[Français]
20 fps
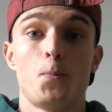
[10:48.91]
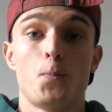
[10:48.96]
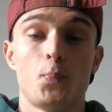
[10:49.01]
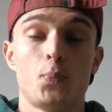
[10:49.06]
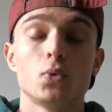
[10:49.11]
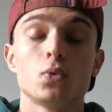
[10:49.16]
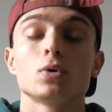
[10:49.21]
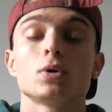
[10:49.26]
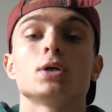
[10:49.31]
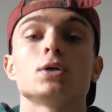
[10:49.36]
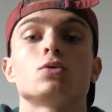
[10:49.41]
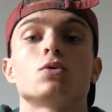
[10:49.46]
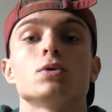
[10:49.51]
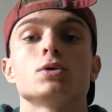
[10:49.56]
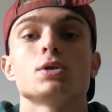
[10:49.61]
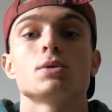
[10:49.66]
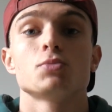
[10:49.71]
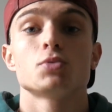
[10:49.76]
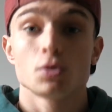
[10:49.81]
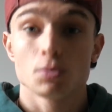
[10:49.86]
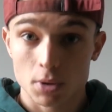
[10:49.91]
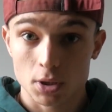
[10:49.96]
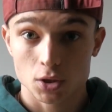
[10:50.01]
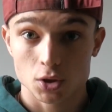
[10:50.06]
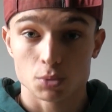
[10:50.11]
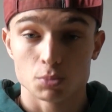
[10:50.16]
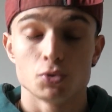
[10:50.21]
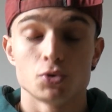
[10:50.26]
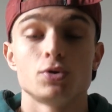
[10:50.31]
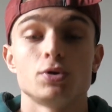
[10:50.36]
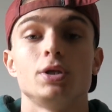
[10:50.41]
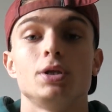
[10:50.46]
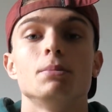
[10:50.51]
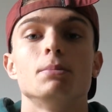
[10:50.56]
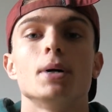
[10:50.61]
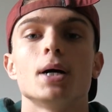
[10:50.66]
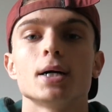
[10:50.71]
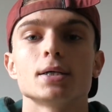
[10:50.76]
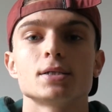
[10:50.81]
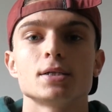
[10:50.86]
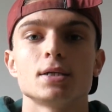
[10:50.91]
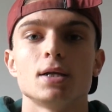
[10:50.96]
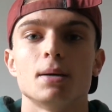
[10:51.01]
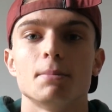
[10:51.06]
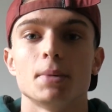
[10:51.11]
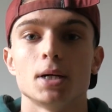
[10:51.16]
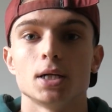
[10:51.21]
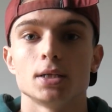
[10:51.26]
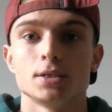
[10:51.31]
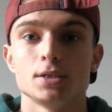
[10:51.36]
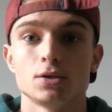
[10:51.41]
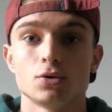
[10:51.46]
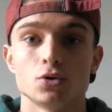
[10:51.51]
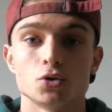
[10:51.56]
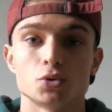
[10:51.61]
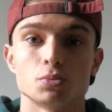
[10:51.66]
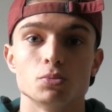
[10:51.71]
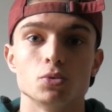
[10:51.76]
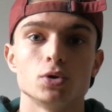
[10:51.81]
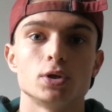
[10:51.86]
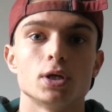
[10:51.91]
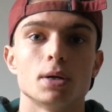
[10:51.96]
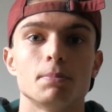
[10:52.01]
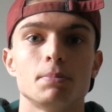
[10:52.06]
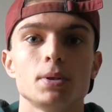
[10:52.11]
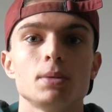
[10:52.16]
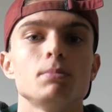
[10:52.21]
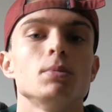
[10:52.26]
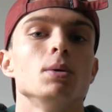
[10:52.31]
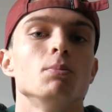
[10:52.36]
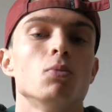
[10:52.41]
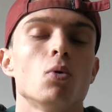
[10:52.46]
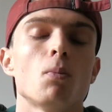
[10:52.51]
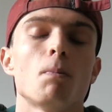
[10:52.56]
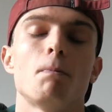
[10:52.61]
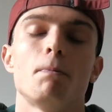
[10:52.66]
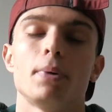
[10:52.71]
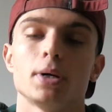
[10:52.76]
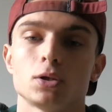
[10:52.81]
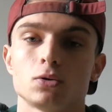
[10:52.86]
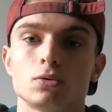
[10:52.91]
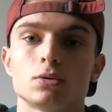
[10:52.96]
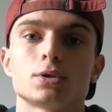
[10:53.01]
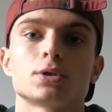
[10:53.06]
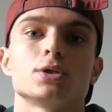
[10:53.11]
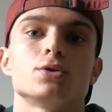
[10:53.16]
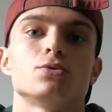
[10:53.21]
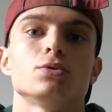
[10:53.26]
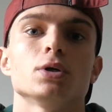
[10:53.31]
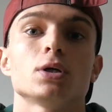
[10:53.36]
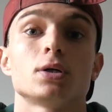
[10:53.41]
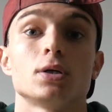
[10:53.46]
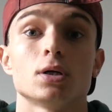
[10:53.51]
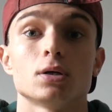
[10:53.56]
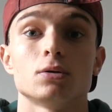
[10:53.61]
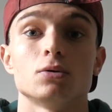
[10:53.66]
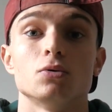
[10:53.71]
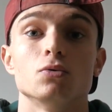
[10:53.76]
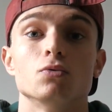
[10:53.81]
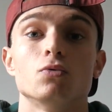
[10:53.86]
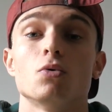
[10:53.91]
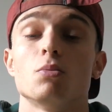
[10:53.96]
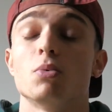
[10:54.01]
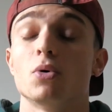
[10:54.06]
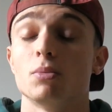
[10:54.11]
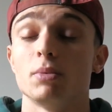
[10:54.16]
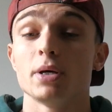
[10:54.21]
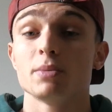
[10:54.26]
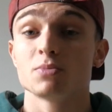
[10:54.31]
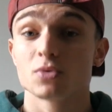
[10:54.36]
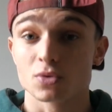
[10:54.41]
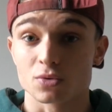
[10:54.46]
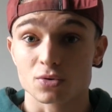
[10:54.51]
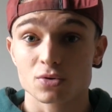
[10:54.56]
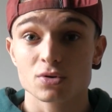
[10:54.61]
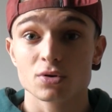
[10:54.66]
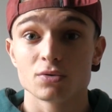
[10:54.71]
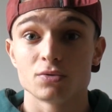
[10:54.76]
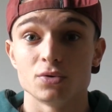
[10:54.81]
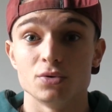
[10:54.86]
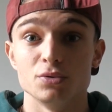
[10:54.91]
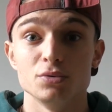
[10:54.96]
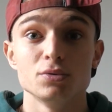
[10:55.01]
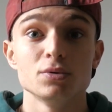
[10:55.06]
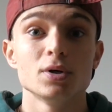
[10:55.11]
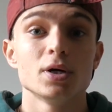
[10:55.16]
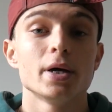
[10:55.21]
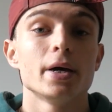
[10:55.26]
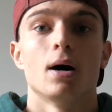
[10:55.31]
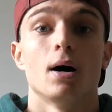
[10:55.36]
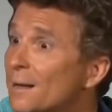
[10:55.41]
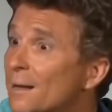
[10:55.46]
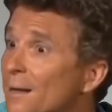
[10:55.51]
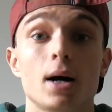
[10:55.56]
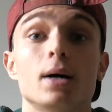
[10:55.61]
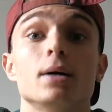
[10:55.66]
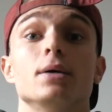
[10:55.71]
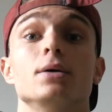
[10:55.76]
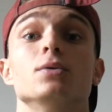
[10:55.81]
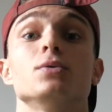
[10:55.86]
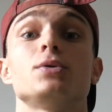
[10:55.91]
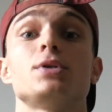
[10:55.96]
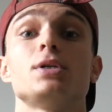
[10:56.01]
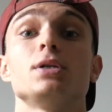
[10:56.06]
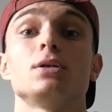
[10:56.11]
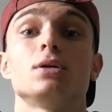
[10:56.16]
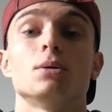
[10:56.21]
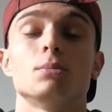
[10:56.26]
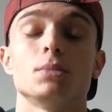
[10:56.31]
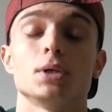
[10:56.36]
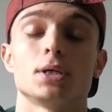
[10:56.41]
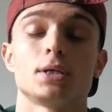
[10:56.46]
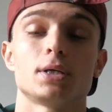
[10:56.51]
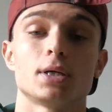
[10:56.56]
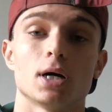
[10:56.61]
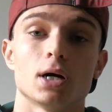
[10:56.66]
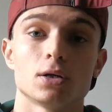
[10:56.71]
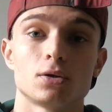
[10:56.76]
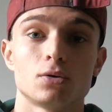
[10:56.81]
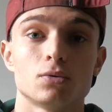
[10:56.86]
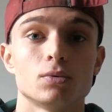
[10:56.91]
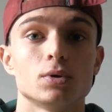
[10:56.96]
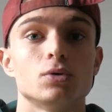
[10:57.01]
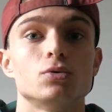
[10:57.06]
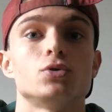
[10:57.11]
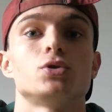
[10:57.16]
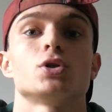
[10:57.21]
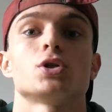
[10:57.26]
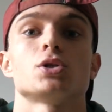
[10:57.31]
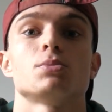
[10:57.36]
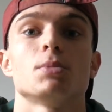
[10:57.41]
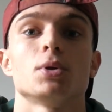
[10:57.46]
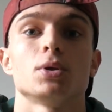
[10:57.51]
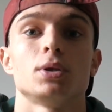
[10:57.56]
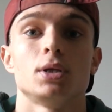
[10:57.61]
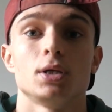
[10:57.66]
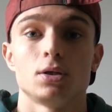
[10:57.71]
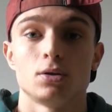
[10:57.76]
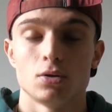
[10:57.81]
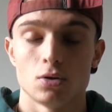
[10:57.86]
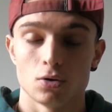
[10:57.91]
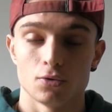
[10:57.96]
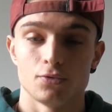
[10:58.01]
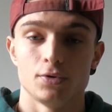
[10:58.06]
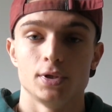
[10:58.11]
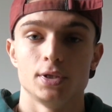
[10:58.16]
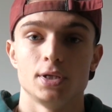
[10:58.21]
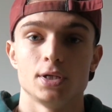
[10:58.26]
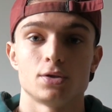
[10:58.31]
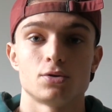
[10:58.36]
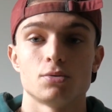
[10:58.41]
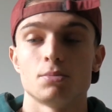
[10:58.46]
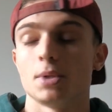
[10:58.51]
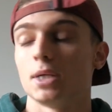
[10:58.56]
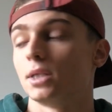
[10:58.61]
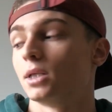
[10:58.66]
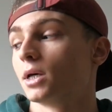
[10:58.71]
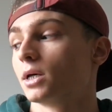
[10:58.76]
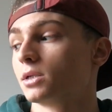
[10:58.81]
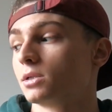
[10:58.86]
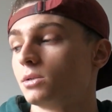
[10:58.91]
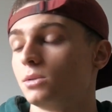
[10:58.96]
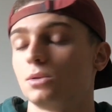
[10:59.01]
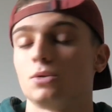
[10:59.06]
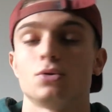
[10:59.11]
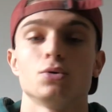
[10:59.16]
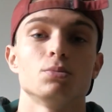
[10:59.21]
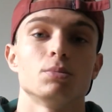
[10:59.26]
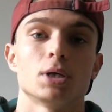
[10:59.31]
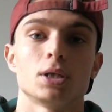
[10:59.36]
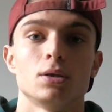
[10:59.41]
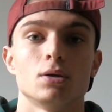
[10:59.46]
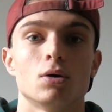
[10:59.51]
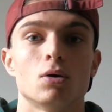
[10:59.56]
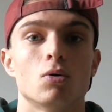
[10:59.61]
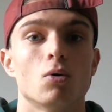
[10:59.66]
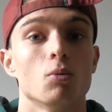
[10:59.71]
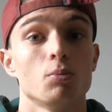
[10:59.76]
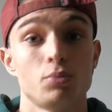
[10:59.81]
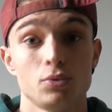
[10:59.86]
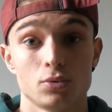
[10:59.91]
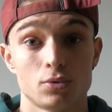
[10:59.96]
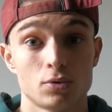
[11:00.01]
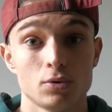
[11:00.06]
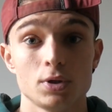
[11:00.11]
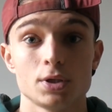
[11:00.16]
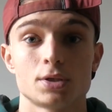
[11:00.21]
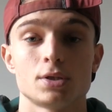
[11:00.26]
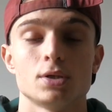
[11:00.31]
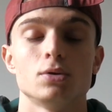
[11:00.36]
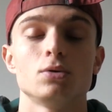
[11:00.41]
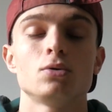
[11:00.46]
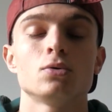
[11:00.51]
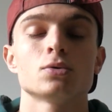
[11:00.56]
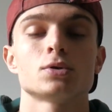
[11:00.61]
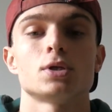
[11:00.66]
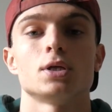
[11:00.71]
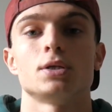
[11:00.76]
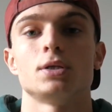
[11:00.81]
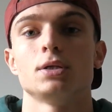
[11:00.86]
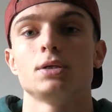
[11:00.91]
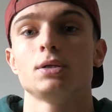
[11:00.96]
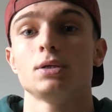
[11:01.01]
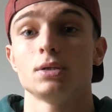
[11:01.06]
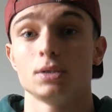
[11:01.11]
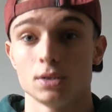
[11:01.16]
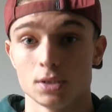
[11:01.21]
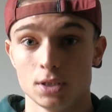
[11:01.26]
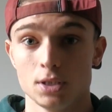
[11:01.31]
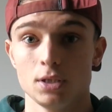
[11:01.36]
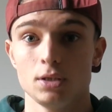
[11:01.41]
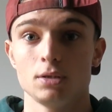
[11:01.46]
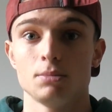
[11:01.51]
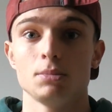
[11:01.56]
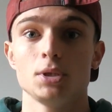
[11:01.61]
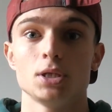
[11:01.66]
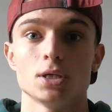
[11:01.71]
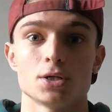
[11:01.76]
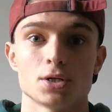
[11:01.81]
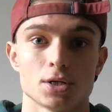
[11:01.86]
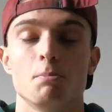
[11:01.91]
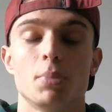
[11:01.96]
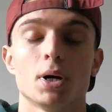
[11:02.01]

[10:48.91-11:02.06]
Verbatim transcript: Pour la troisième semaine, je me suis débarrassé de la maladie que je me tapais, mais bon, pas de quoi se réjouir car de nouveaux problèmes sont survenus. Ah, et aussi comme les cartons et le changement de décor au fil des semaines, ainsi que maintenant on pu te laisser le constater, j'ai déménagé.